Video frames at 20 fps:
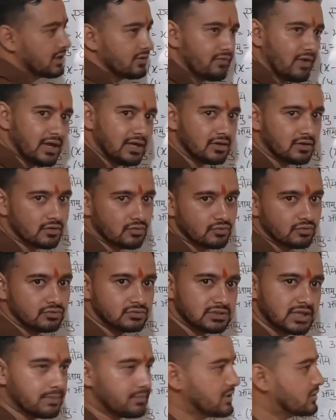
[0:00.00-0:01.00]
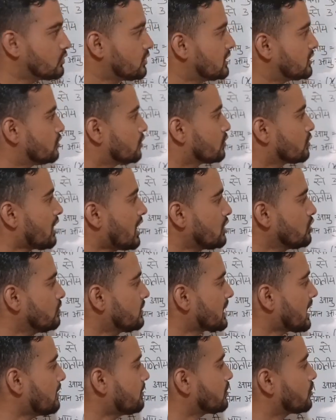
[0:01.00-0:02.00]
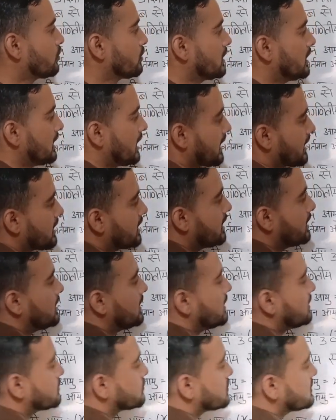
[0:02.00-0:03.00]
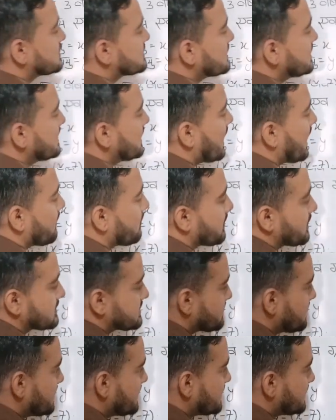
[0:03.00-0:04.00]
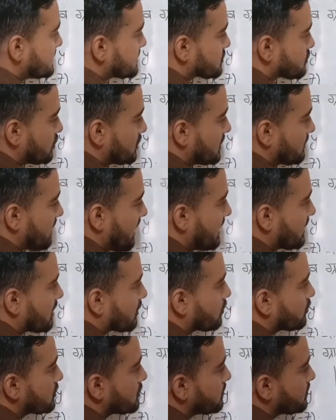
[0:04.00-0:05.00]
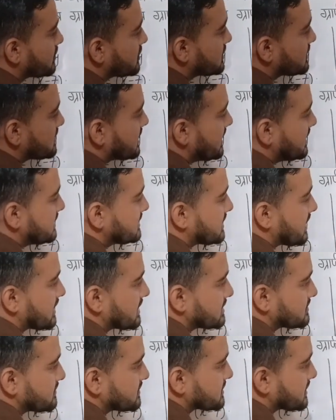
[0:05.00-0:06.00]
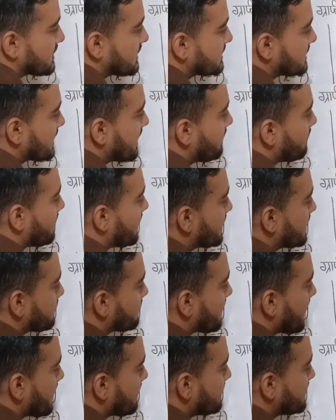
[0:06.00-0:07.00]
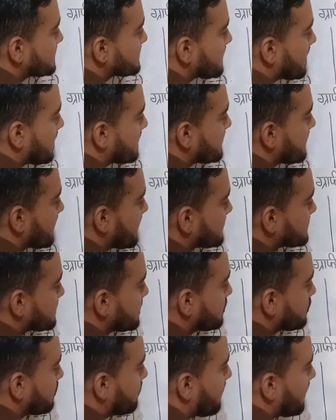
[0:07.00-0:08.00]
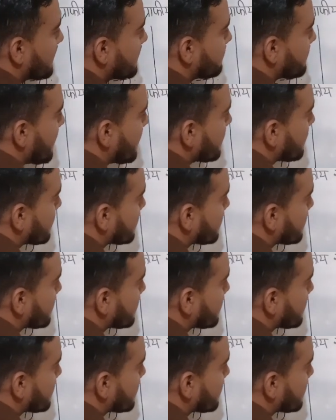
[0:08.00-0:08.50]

डिवाइड कर दूं तभी तो ये दोनों आयु बराबर होंगी है ना तो इसीलिए अब जब मैं इसको डिवाइड करूंगा तो ये इधर किस में चला जाएगा मल्टीप्लाई में ही चला जाएगा इसीलिए तो मल्टीप्लाई